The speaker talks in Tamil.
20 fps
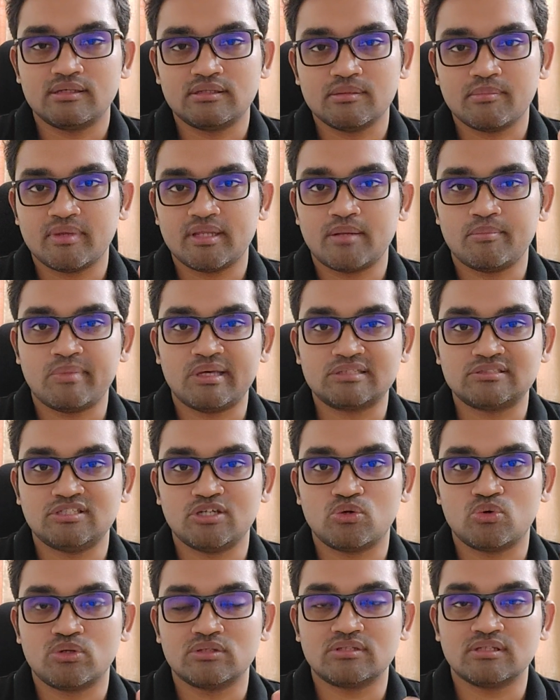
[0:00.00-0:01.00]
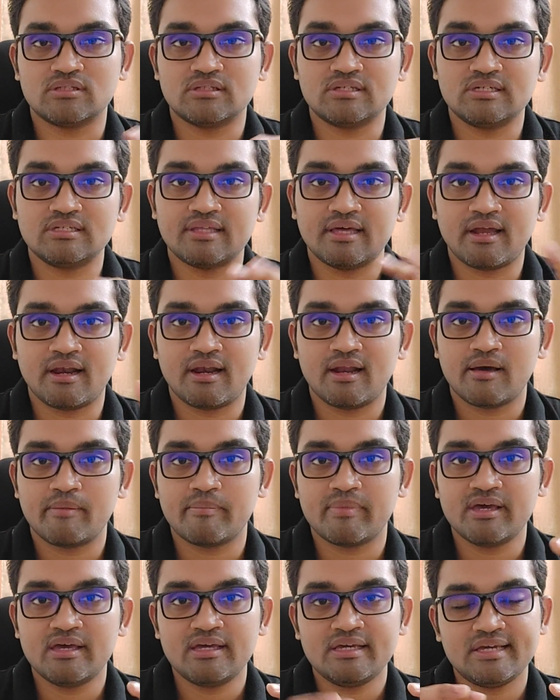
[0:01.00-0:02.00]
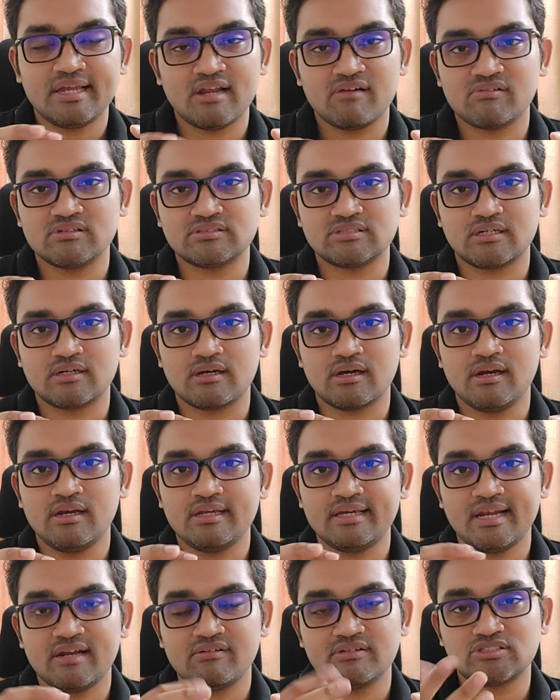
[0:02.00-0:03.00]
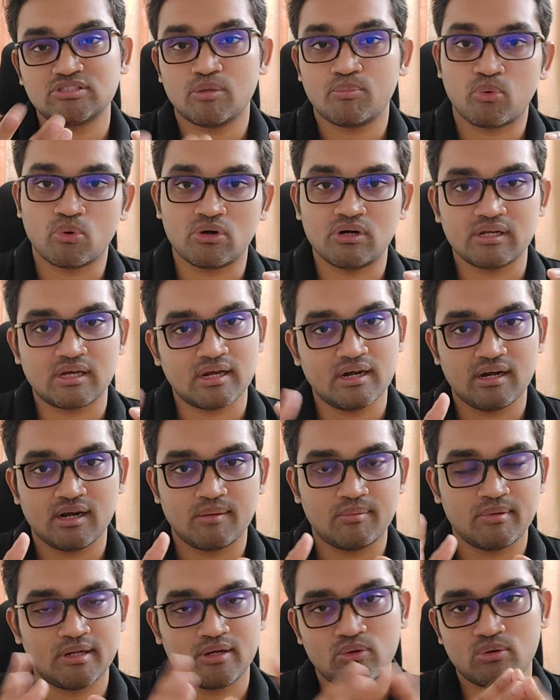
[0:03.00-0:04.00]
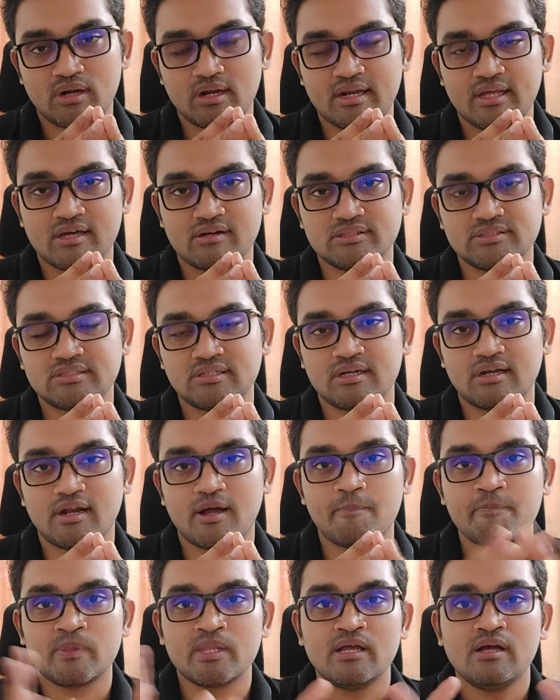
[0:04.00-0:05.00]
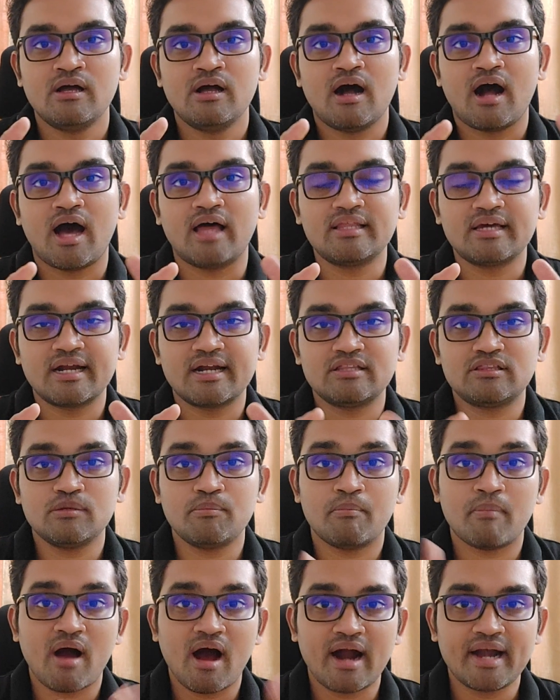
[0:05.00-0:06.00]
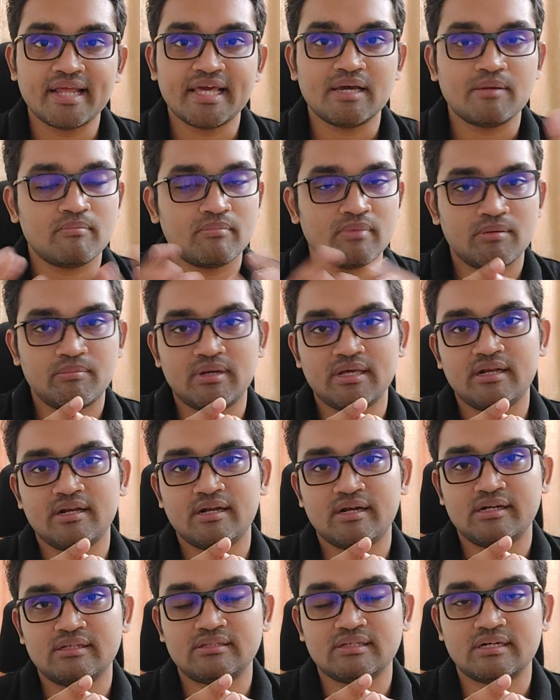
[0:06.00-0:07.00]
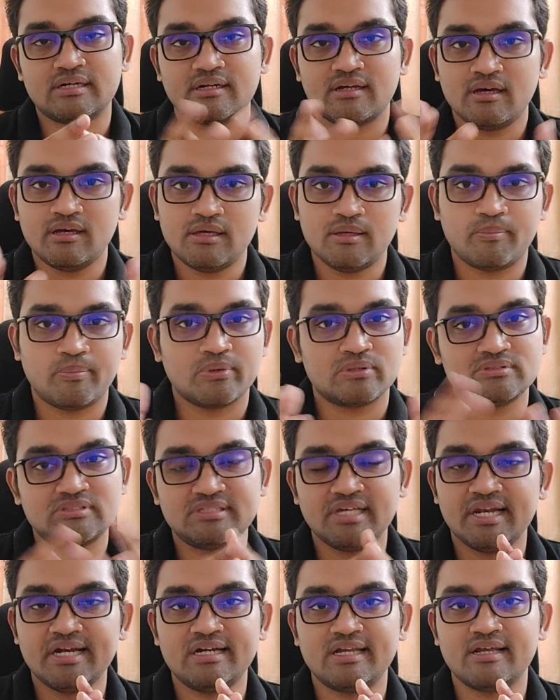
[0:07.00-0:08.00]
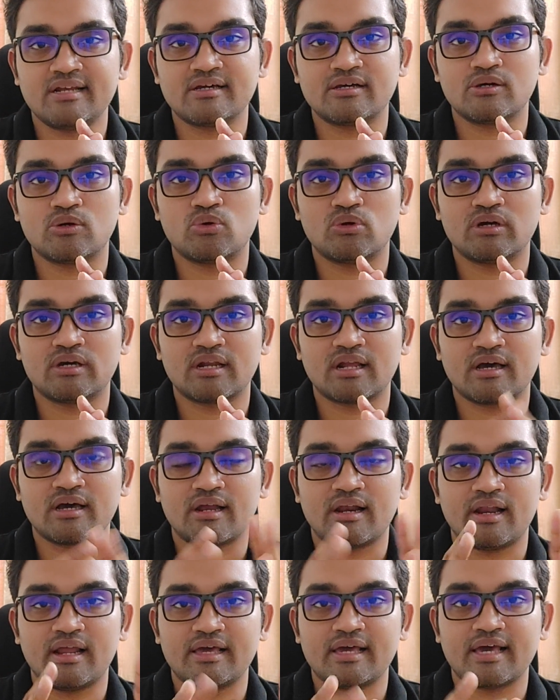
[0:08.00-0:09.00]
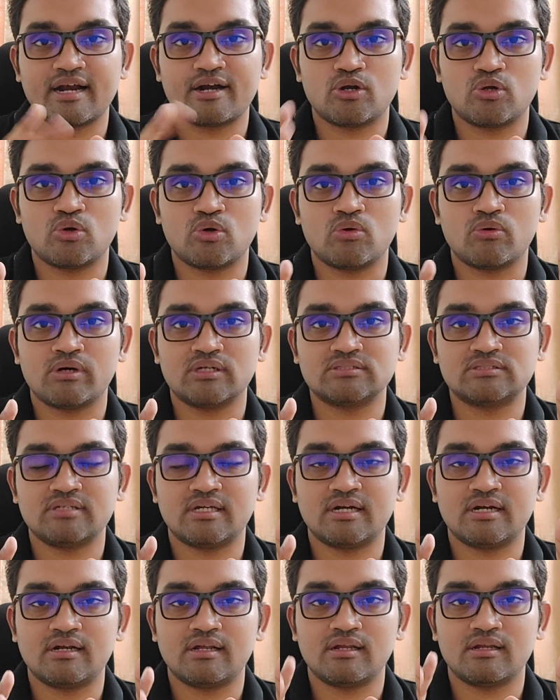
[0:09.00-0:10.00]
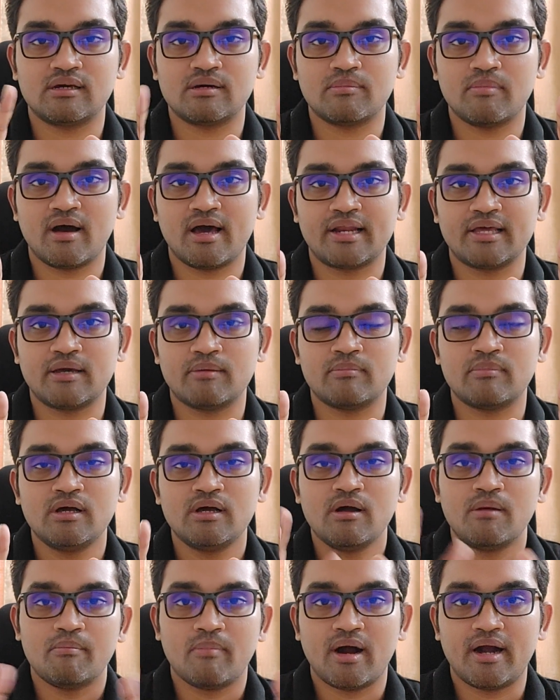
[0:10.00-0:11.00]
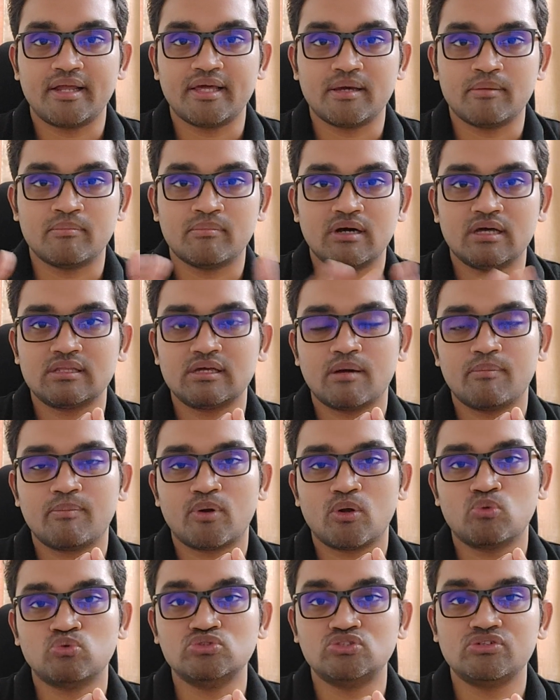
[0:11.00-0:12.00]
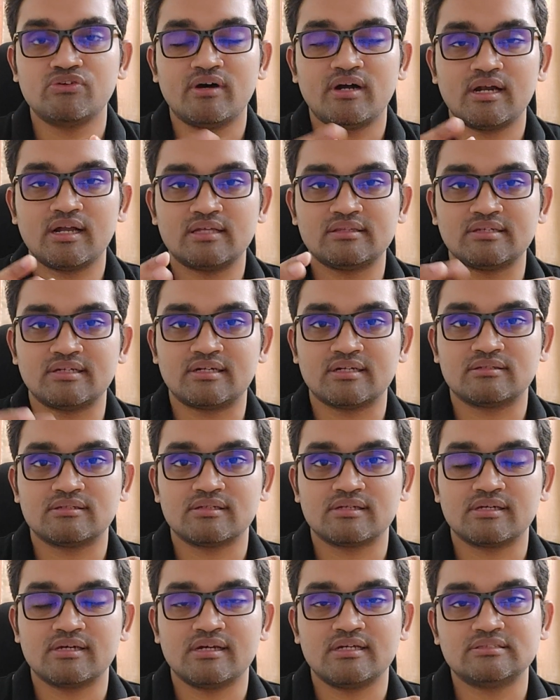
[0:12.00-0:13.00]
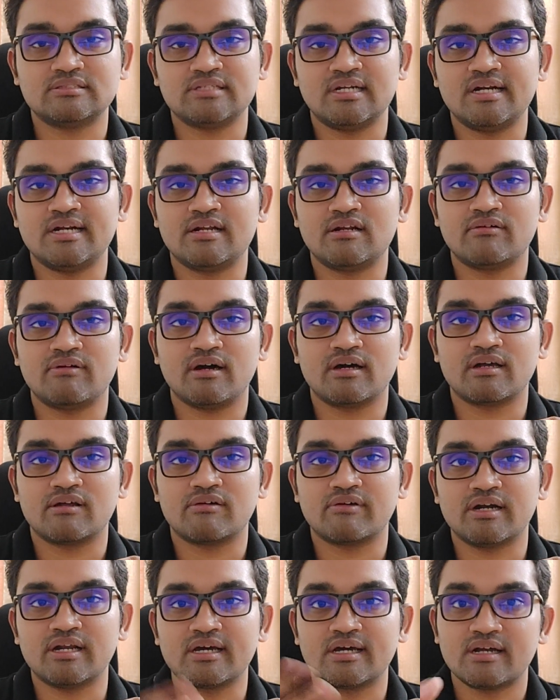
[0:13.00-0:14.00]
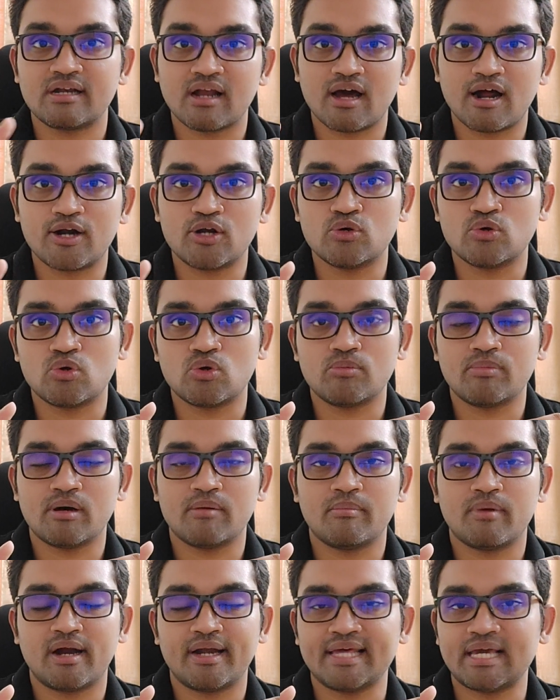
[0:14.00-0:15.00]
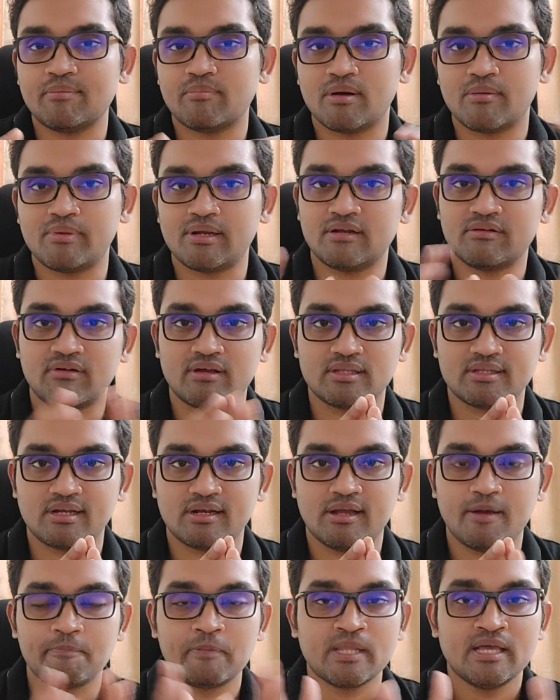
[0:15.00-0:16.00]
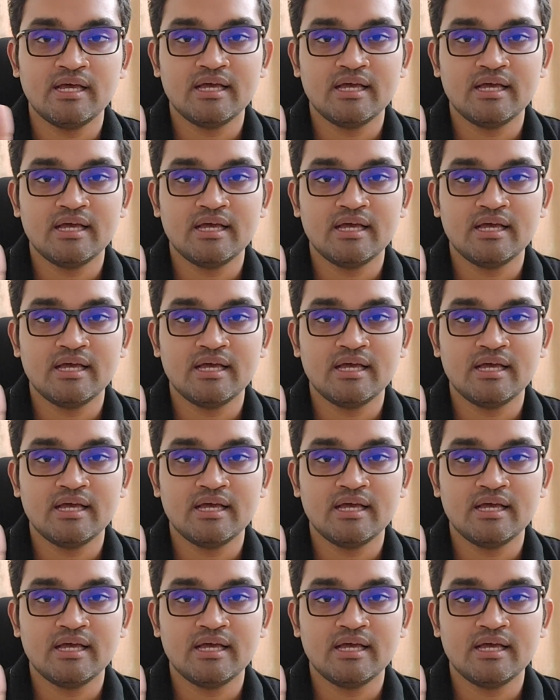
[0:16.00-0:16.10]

இந்த மாதிரி மிக்சி கொடுத்தது இது எல்லாமே இலவசங்கள் இலவச பொருட்கள் அப்படின்னு கூட நீங்கள் வச்சுக்கலாம் அதுக்கடுத்து மானியம் அப்படின்னு எடுத்துக்கிட்டால் இப்போ சிலிண்டருக்கு கொடுக்குறாங்கல்ல இரநூறுவா சிலிண்டருக்கு மானியம் மானியம் அதுக்கப்புறம் உஜ்வாலா திட்டத்துக்கு கீழே சிலிண்டர் வாங்குறவங்களுக்கு நானூறுரூபா மானியம் அப்படின்னு வருதில்ல